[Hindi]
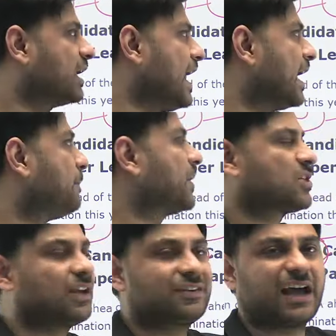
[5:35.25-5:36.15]
कि एक
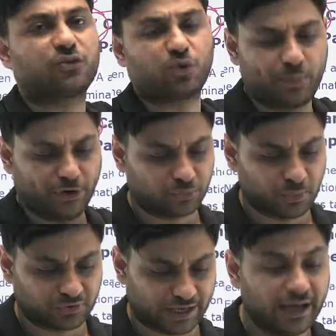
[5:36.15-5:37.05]
बच्चा 720
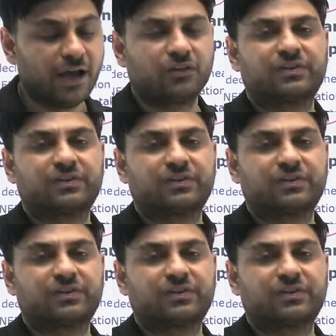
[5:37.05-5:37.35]
में से